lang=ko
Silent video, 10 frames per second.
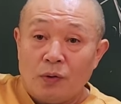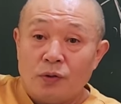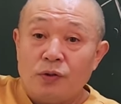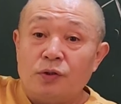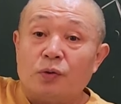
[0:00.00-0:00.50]

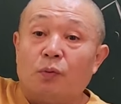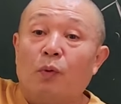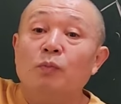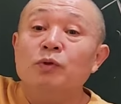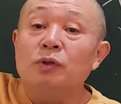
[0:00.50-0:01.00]
지지로.
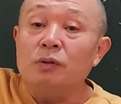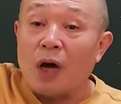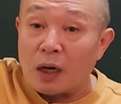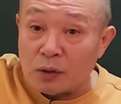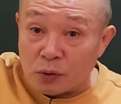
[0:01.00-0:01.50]
봄, 여름,
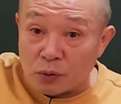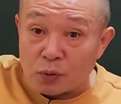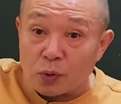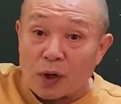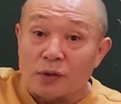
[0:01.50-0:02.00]
가을, 겨울로
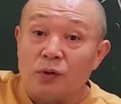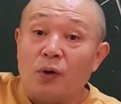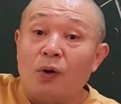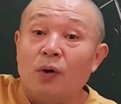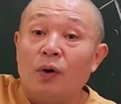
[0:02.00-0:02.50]

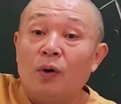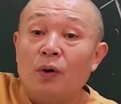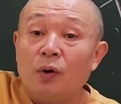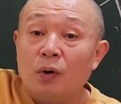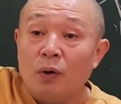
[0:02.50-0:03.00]
돌아가죠?
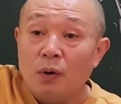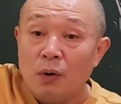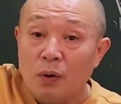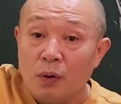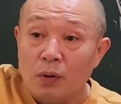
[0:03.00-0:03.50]

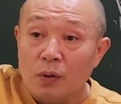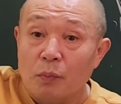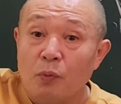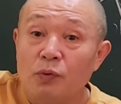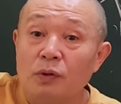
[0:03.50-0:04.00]
어, 그러니까
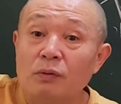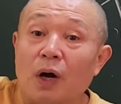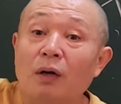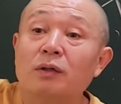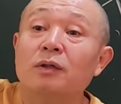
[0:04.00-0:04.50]
봄, 여름,
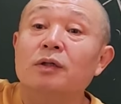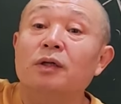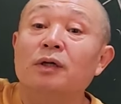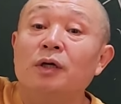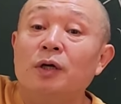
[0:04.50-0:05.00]
가을,
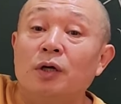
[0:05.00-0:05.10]
겨울이